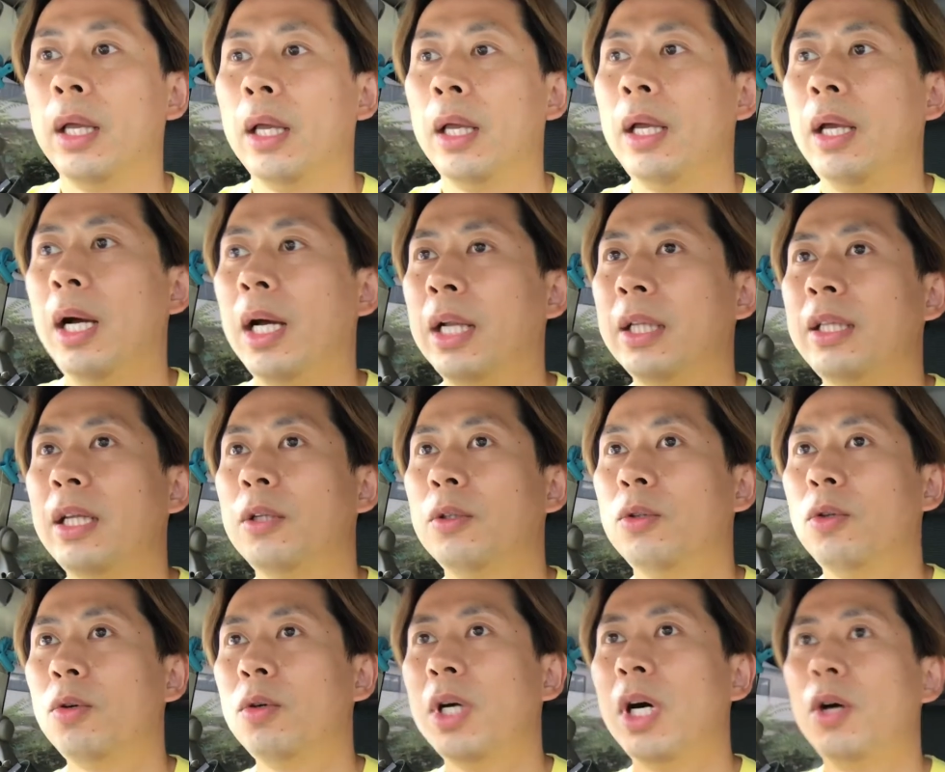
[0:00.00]
えあなたの
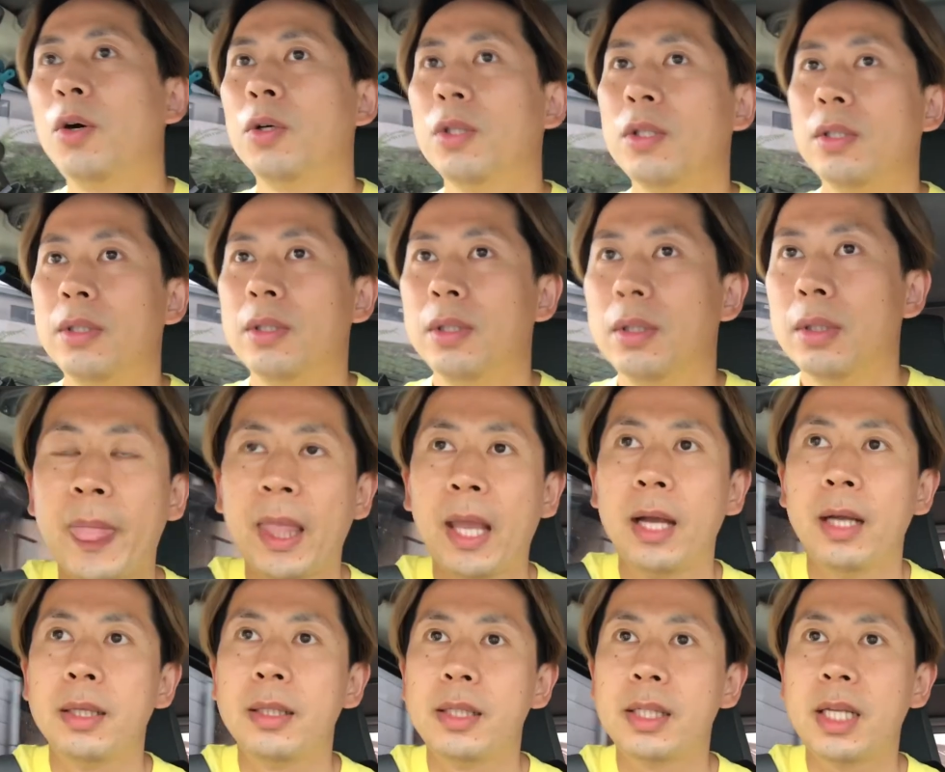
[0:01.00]
動画を
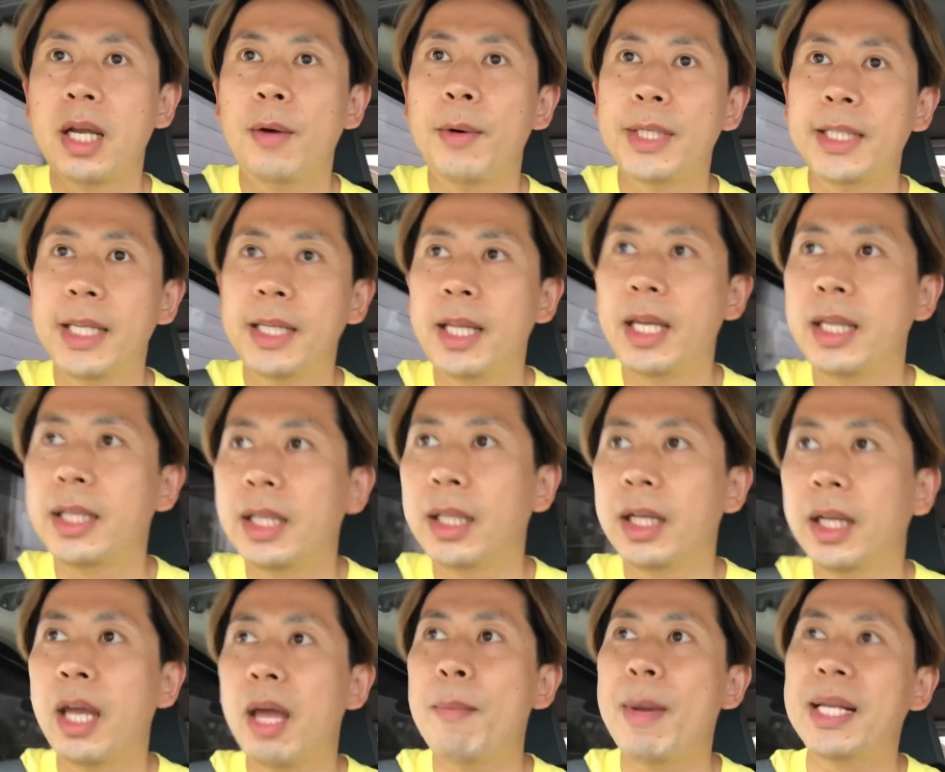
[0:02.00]
使わせていた
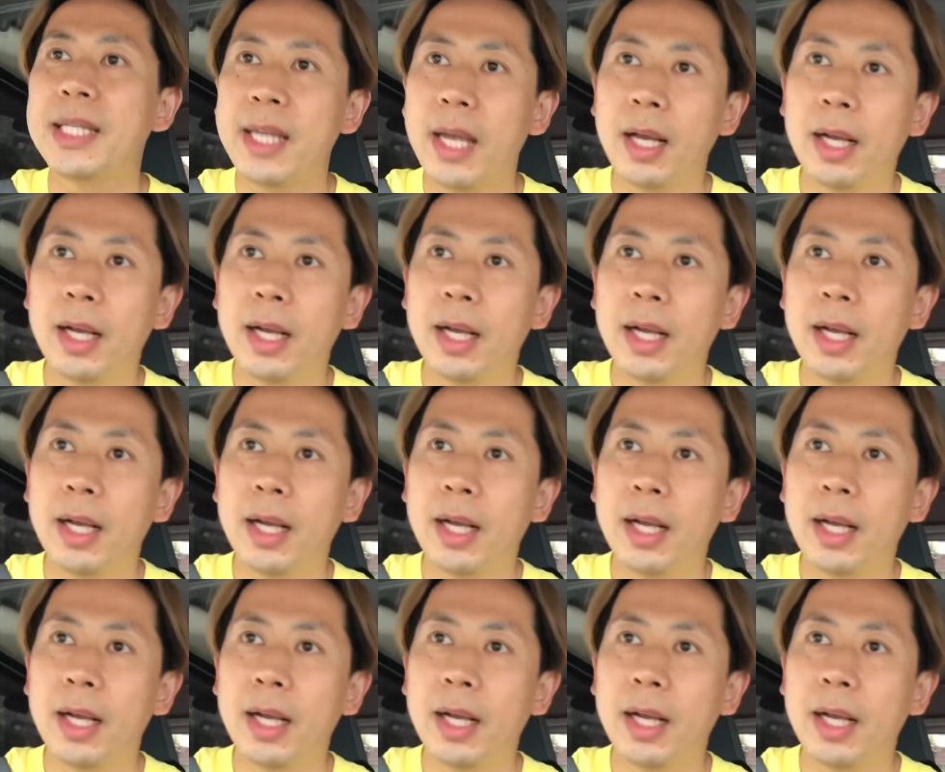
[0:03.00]
だけませ